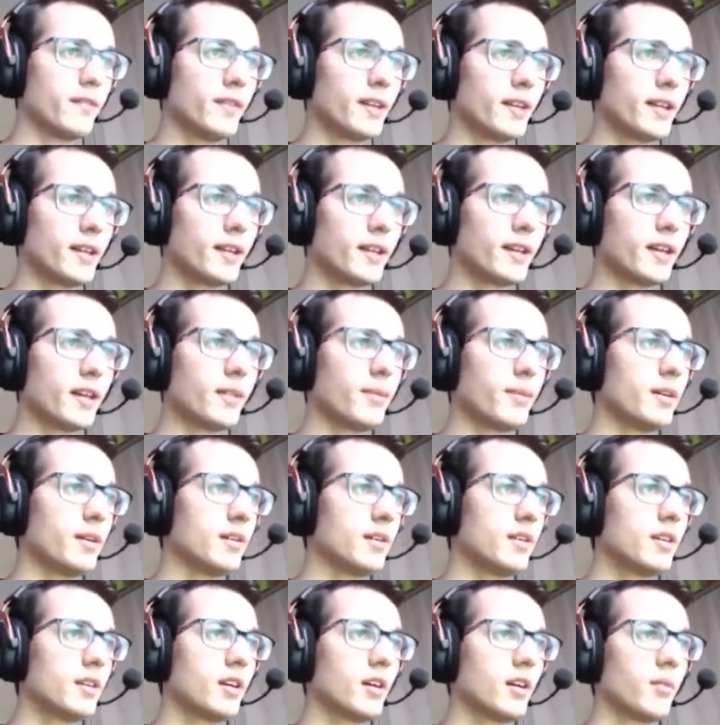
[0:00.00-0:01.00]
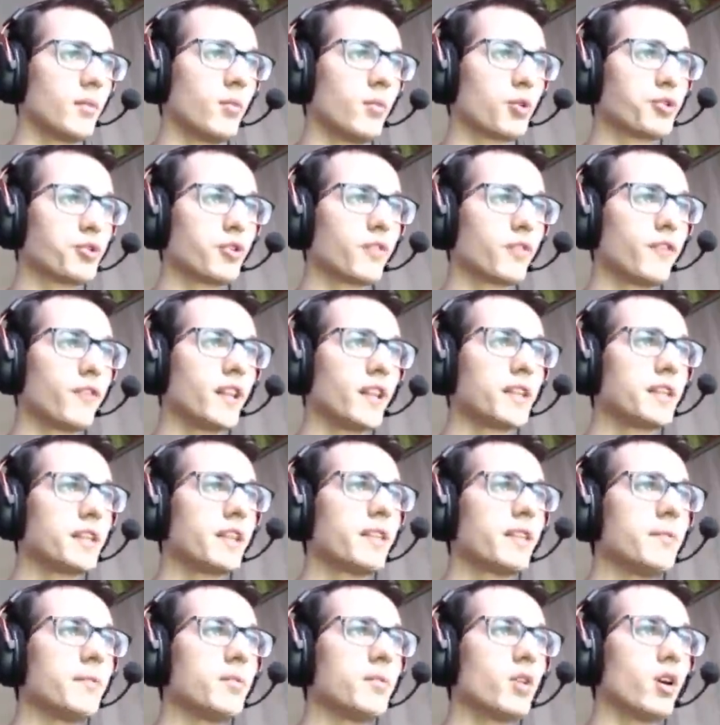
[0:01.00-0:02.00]
var lan galiba. Motor falan
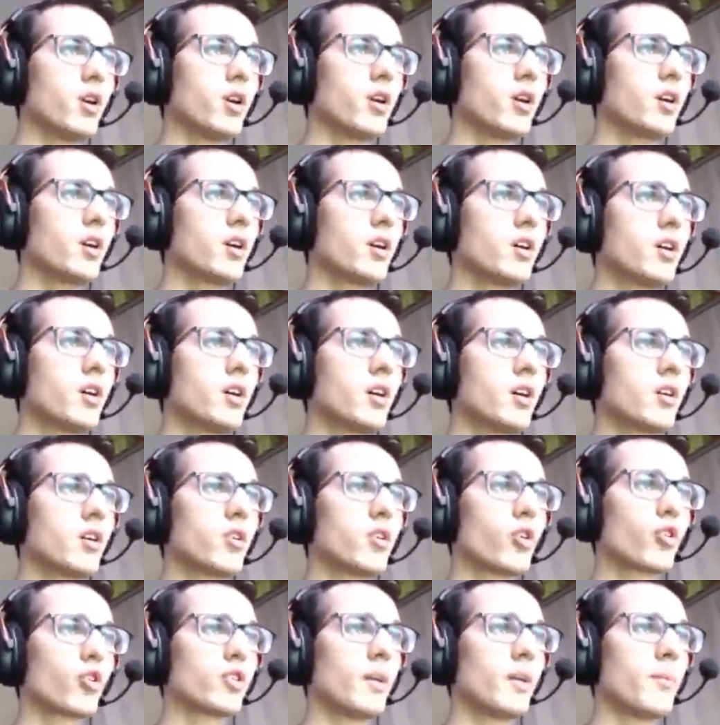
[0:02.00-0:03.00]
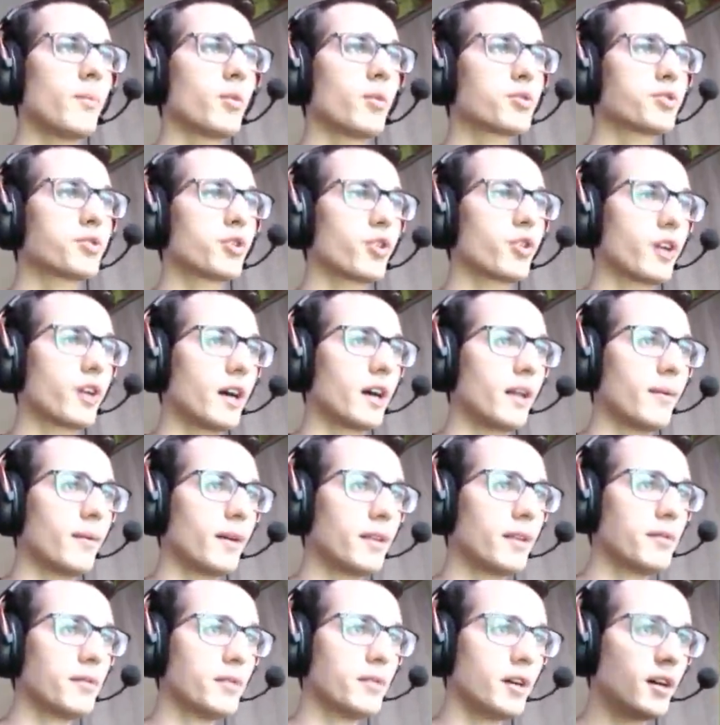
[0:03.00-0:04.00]
değil değil mi o? Yok lan motor o
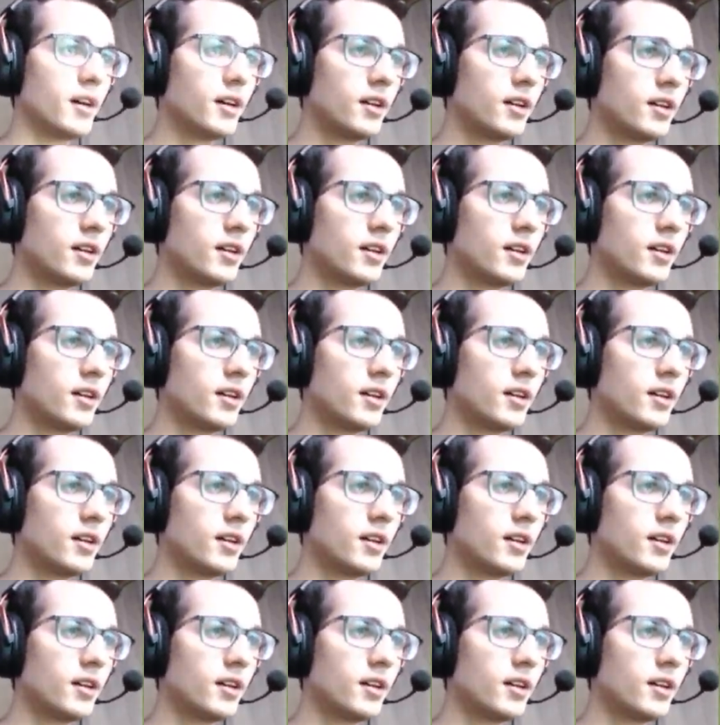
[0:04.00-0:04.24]
galiba değil mi?